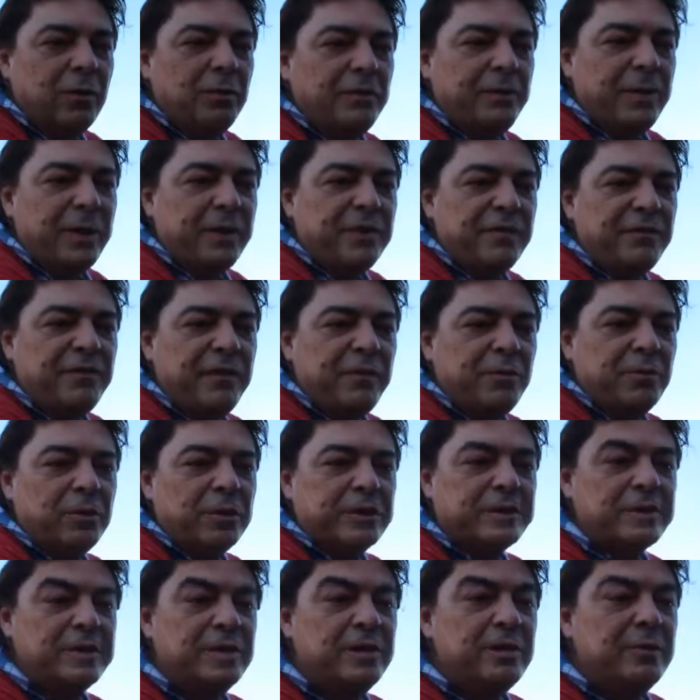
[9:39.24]
los más
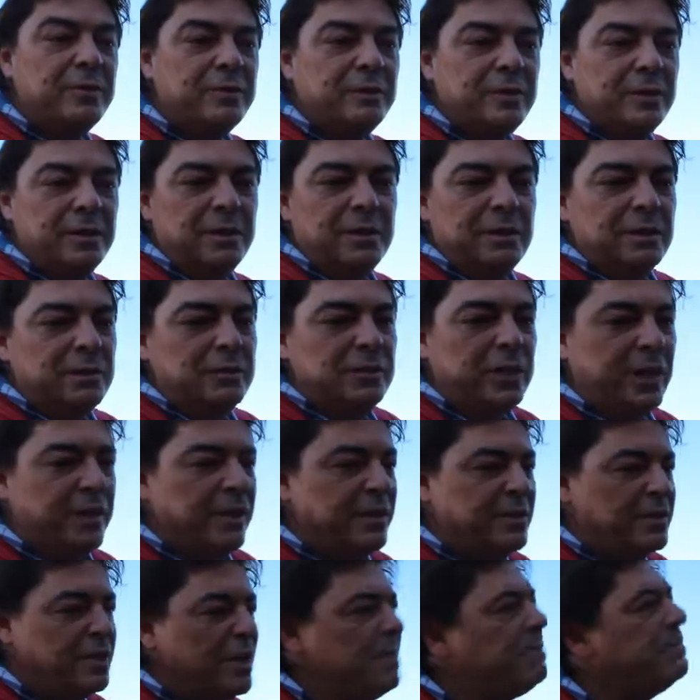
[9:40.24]
desfavorecidos.
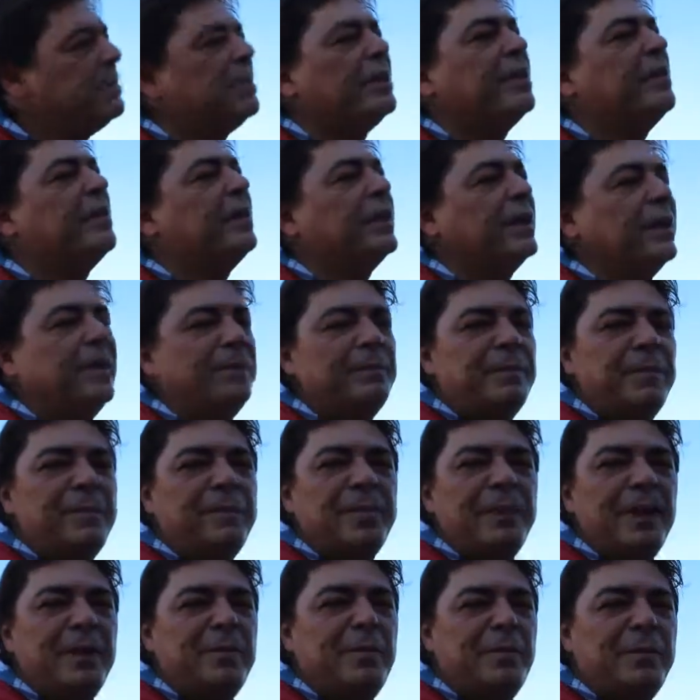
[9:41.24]
Desde siempre, desde que el
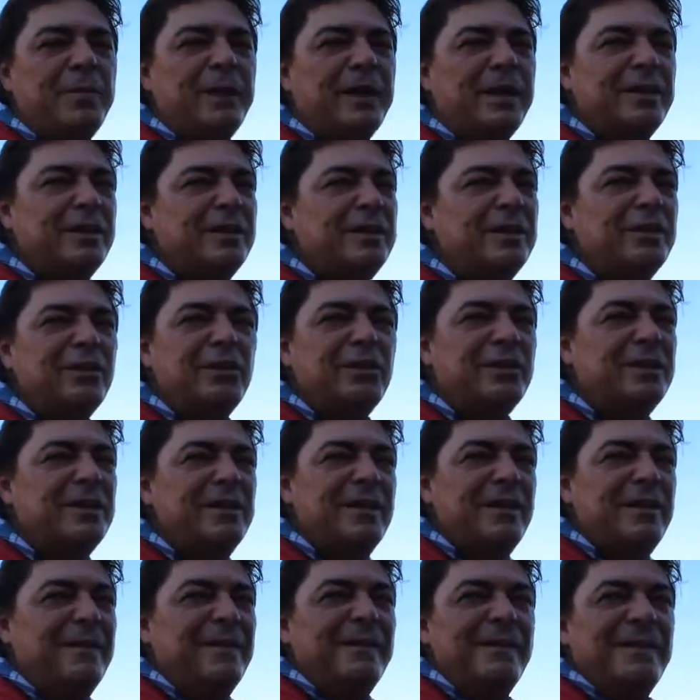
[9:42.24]
Pepe era muy pequeñito
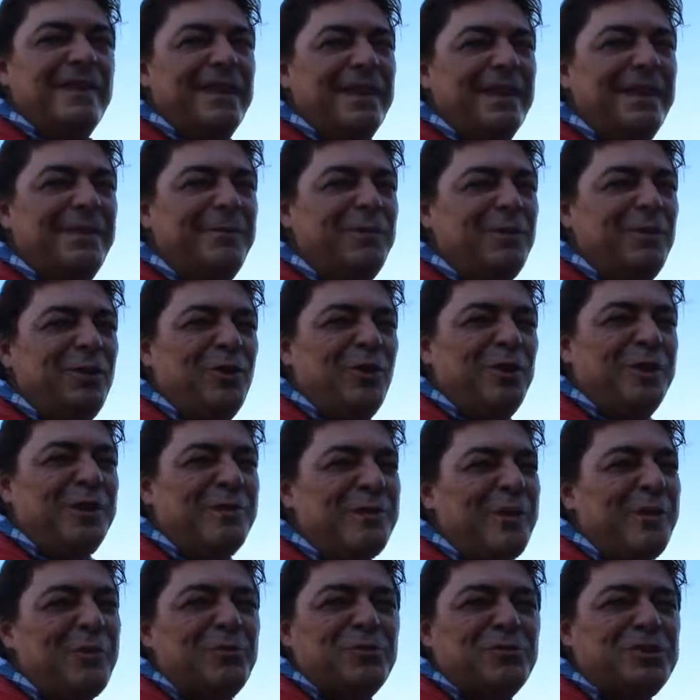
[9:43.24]
lo he
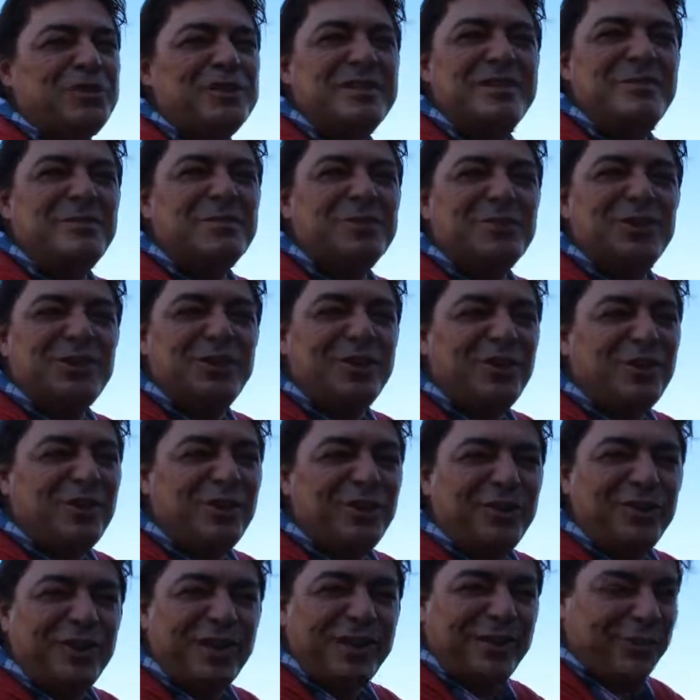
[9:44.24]
llevado a muchísimos sitios
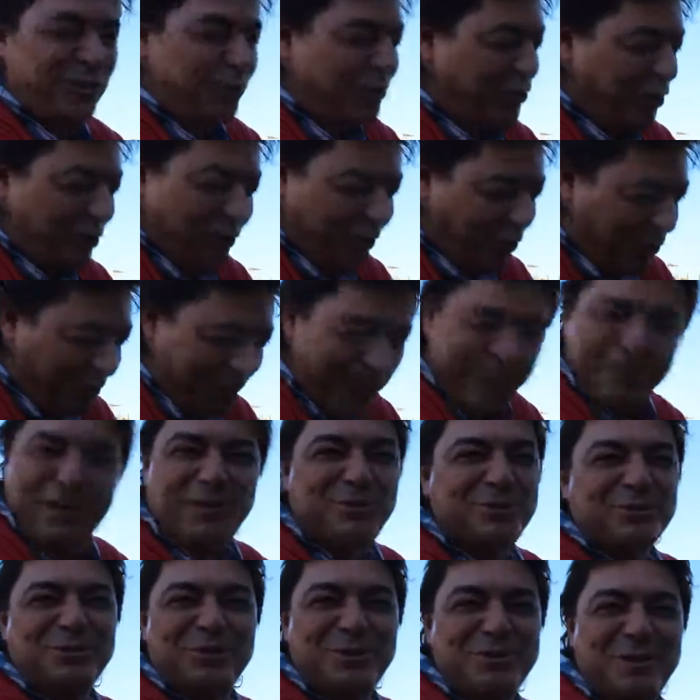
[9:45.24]
donde, donde no
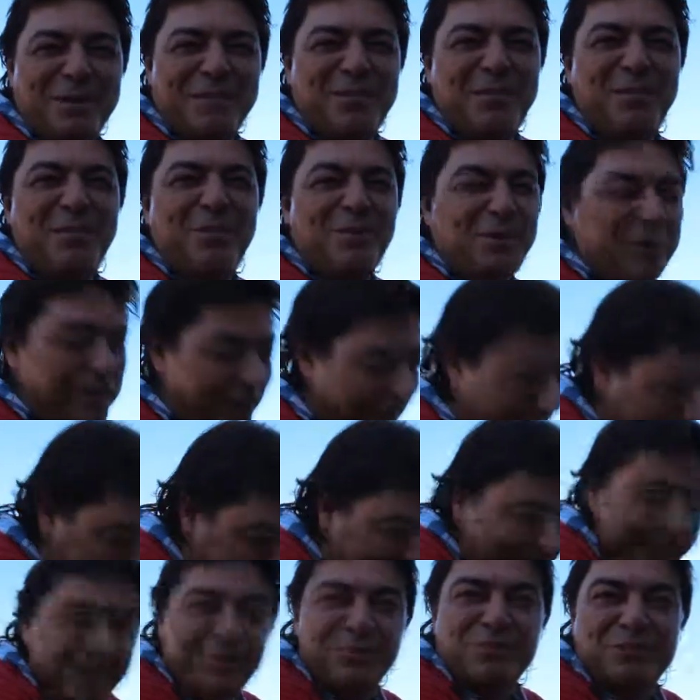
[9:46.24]
cobrábamos, pues íbamos porque
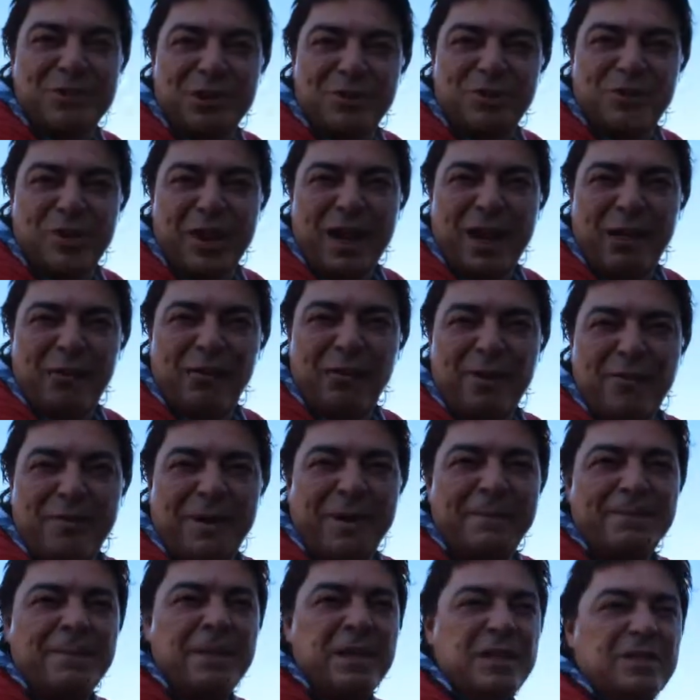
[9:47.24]
queríamos ayudar a los
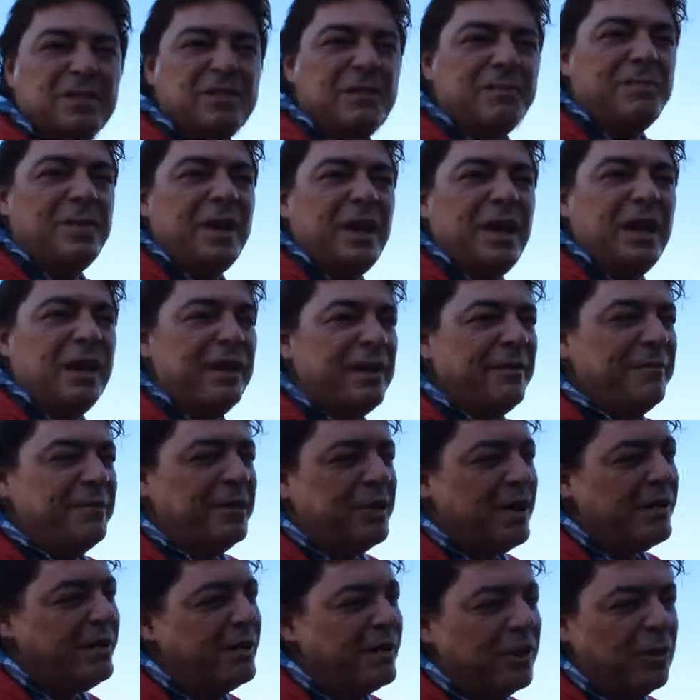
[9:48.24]
demás. Siempre en las
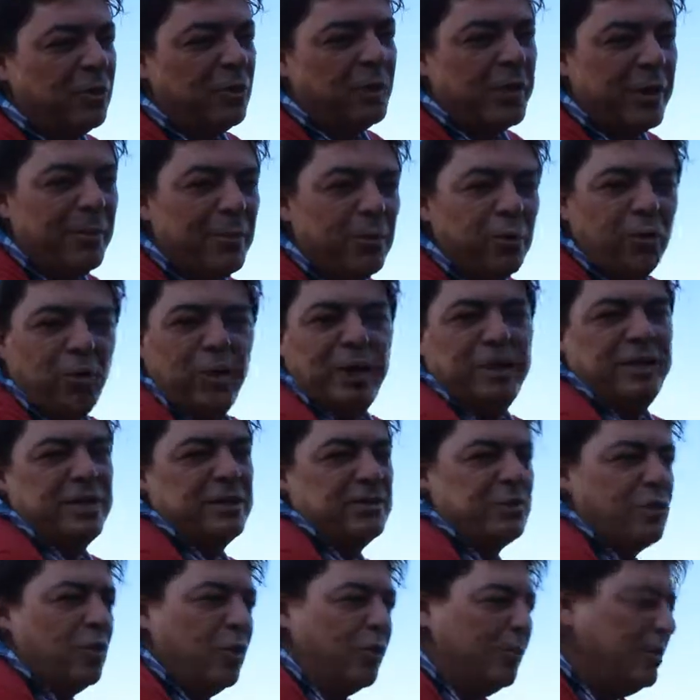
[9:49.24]
navidades recogíamos
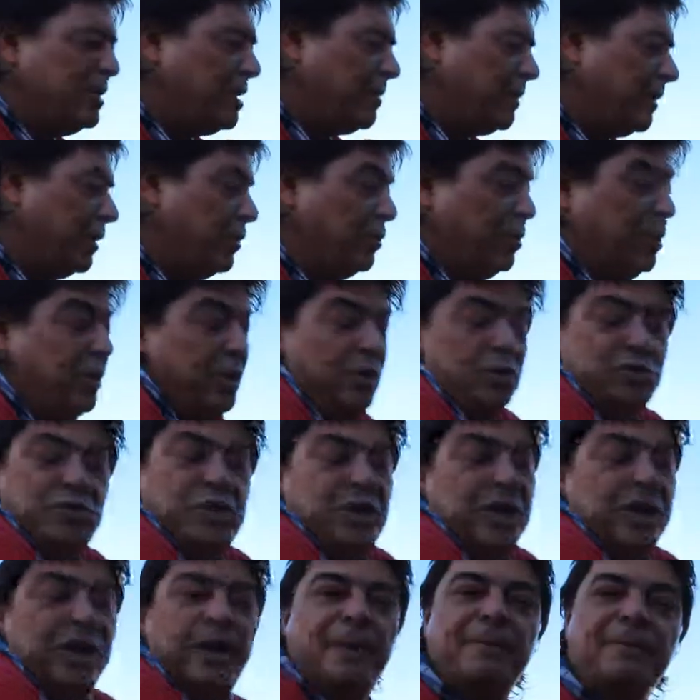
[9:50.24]
juguetes o comida para los niños, o
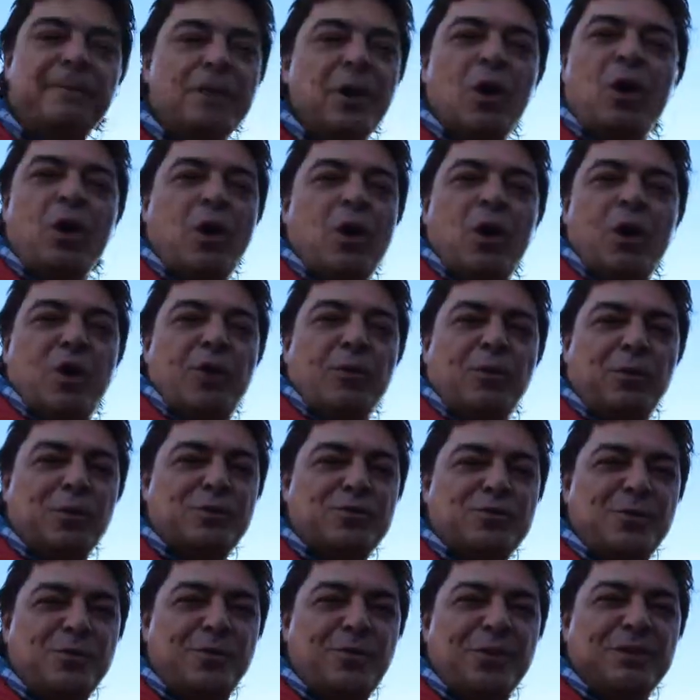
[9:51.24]
sea que
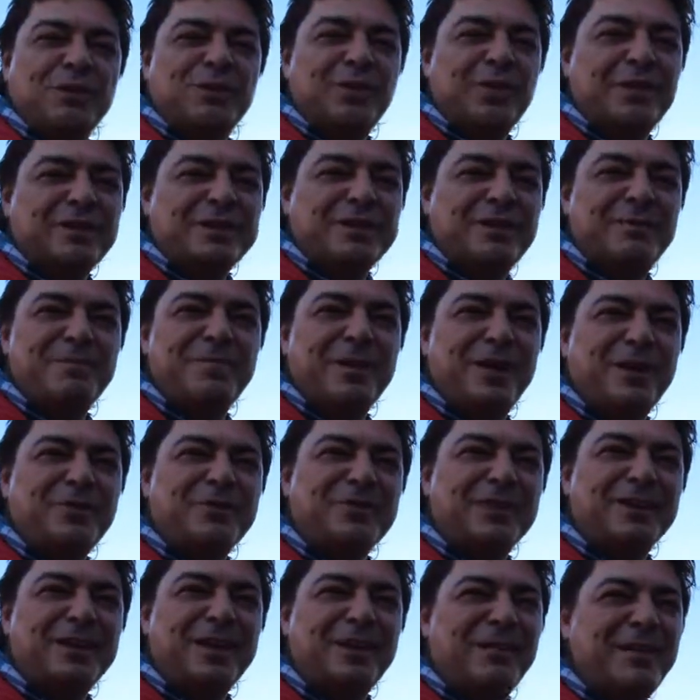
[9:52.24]
por supuesto que siempre
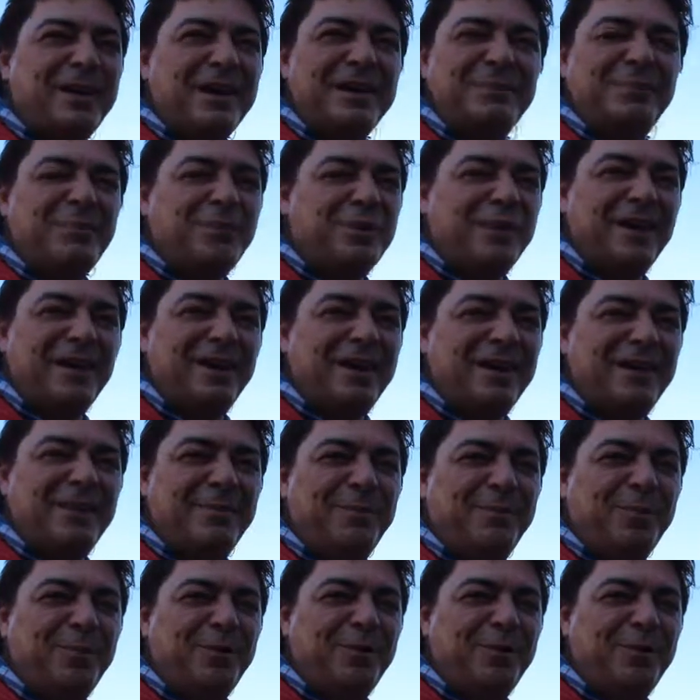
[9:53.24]
no se trabaja por, eh,